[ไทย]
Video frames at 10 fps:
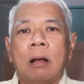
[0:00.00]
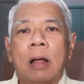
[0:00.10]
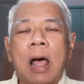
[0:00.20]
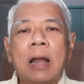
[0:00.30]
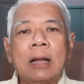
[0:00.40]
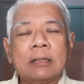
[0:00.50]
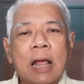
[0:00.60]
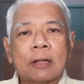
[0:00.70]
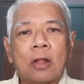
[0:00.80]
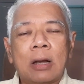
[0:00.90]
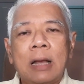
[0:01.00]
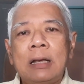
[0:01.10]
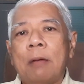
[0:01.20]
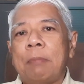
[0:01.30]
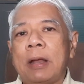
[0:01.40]
อาณาจักรตอนนั้น
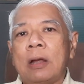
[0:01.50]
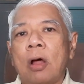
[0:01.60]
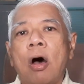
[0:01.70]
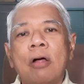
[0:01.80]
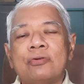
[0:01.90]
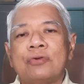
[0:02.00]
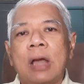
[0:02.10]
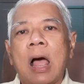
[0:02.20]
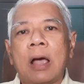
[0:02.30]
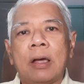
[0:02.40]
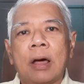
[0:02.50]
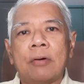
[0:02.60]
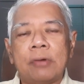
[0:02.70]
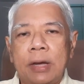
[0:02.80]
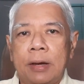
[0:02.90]
ยังเป็นออสเตรียฮังกา
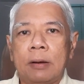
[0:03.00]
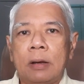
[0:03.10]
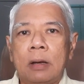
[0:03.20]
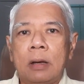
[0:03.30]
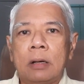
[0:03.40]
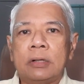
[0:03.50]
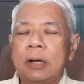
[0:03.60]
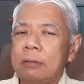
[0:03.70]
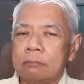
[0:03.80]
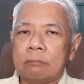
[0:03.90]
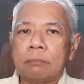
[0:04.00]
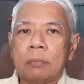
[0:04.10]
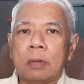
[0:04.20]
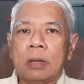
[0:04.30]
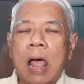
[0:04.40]
รีซึ่ง
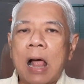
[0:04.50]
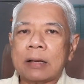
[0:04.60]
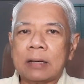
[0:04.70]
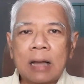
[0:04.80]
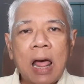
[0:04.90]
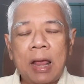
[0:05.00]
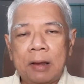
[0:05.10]
อยากจะได้